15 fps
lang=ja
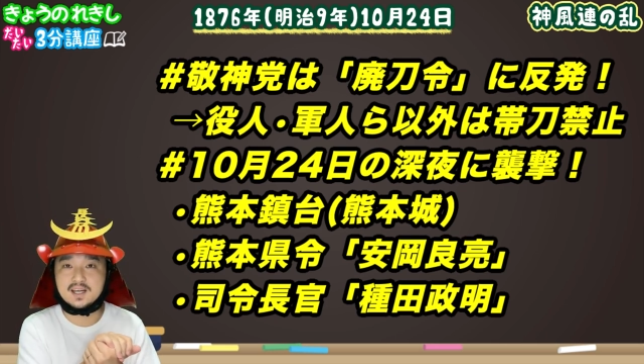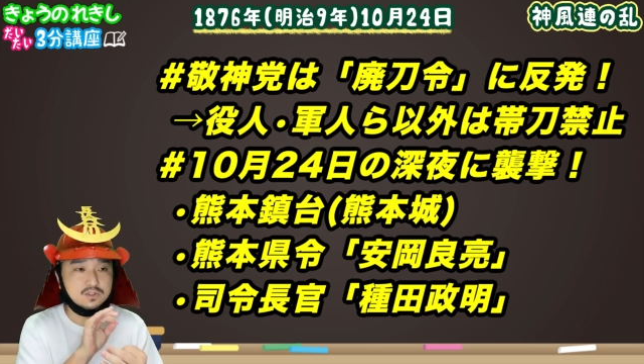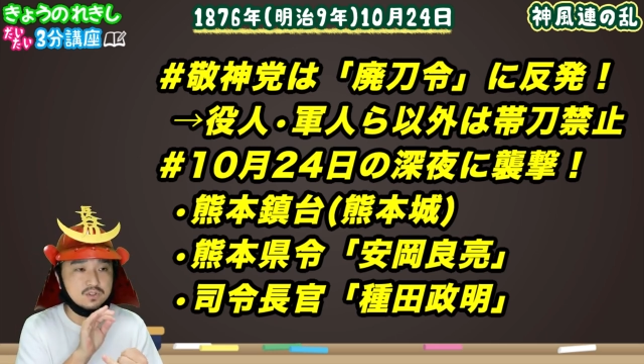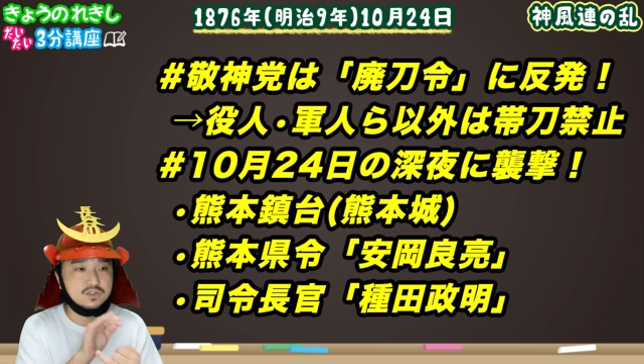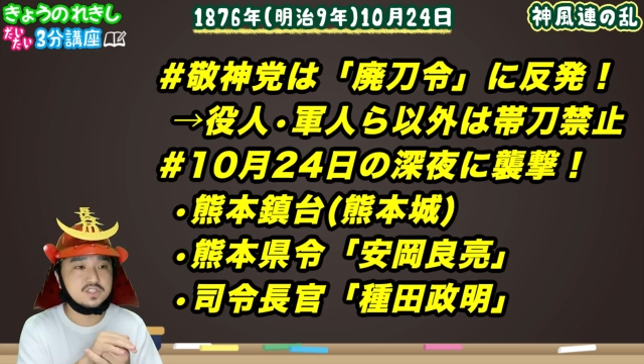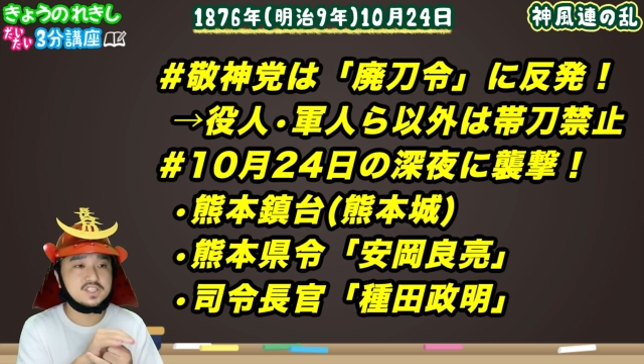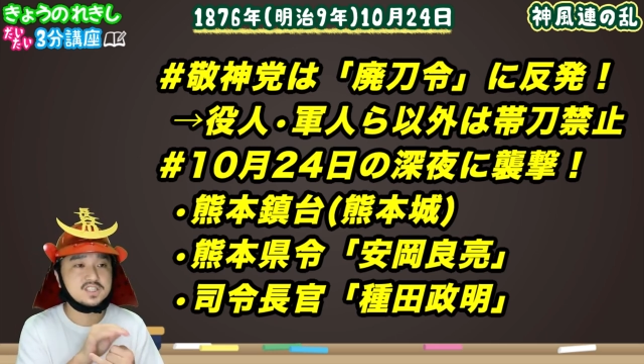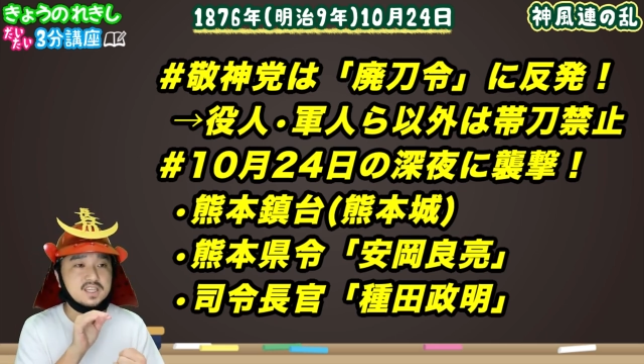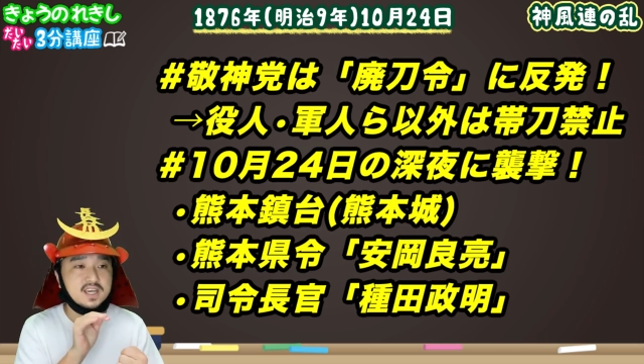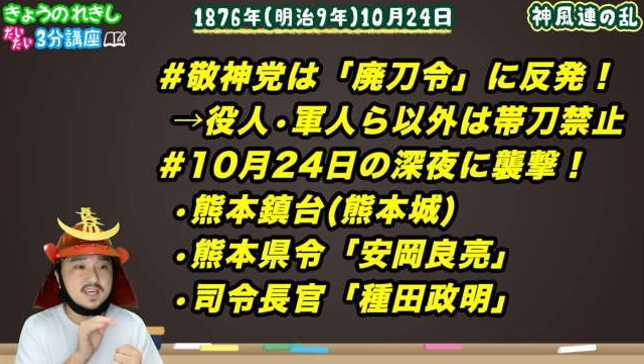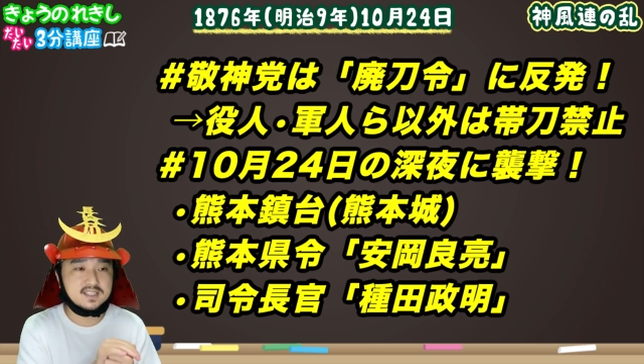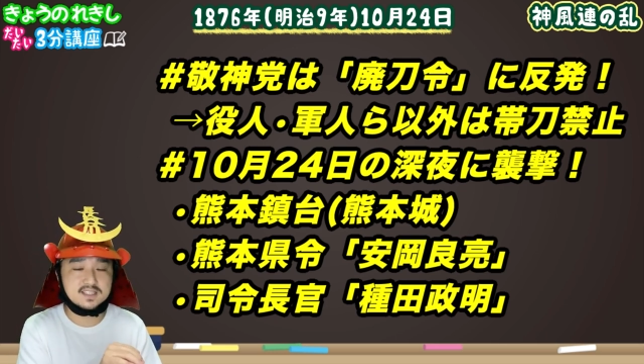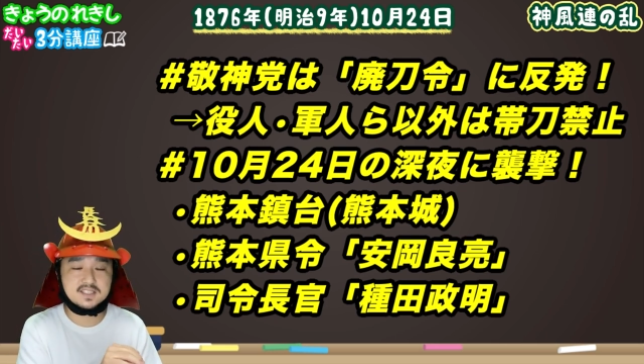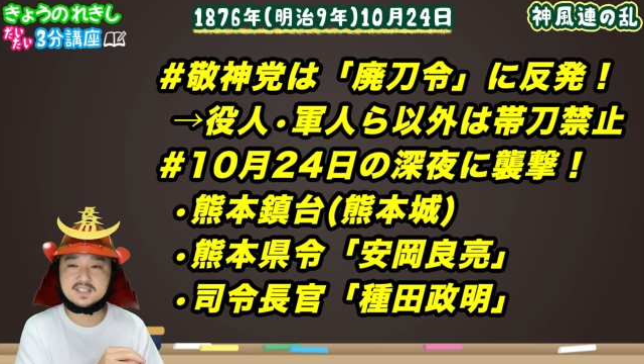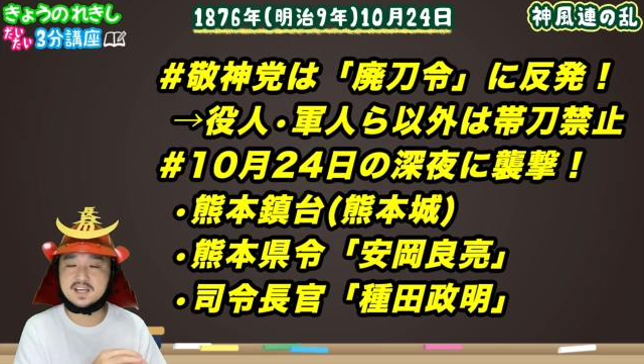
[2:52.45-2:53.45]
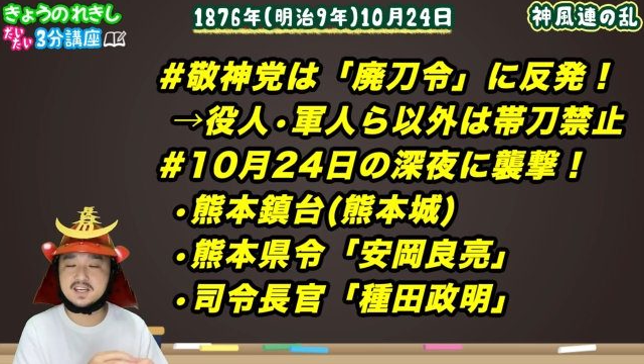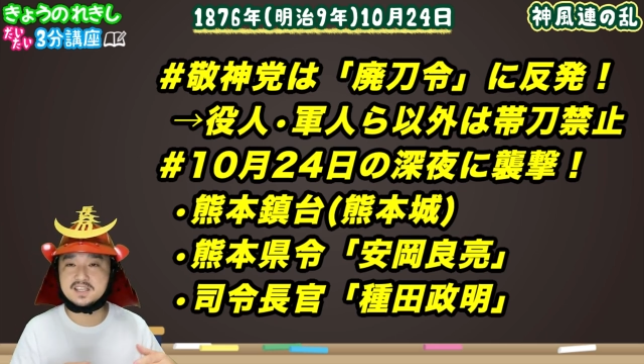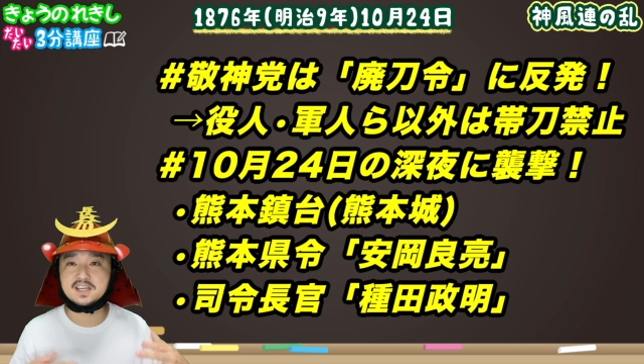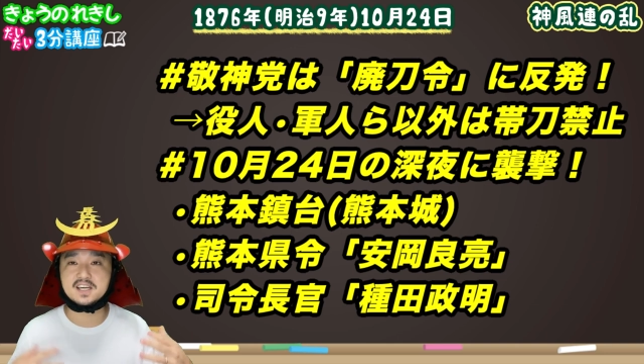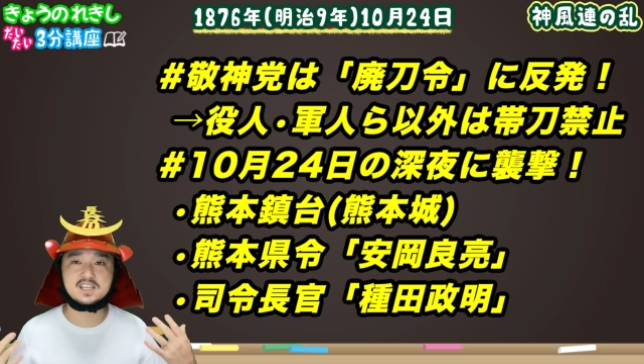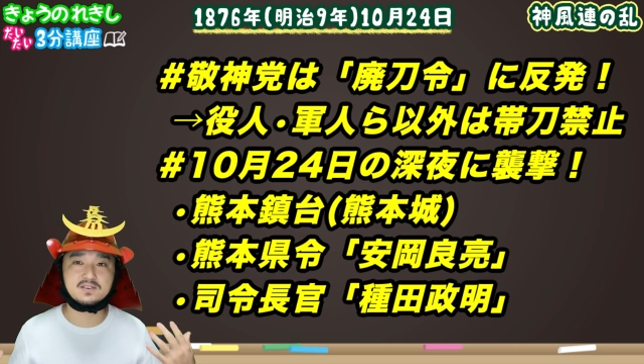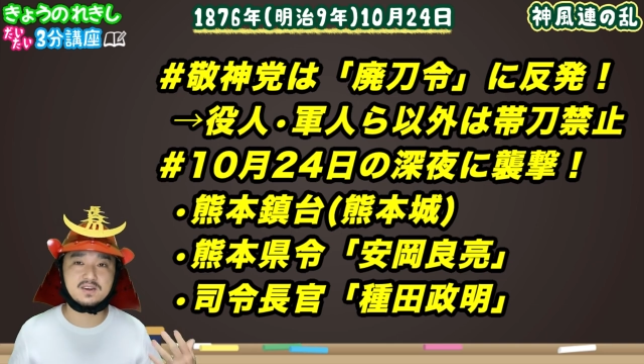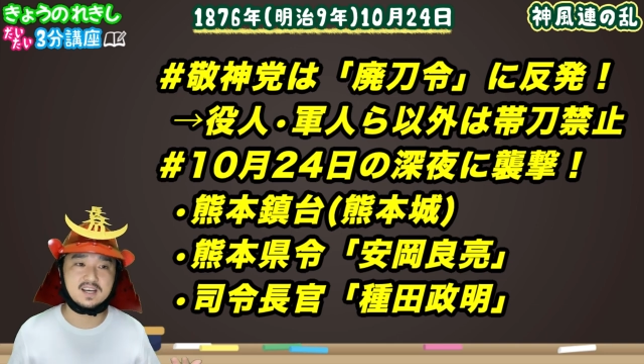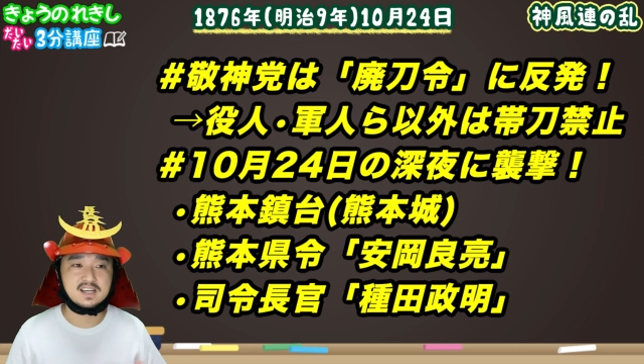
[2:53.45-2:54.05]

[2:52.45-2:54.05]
軍人、警察官以外は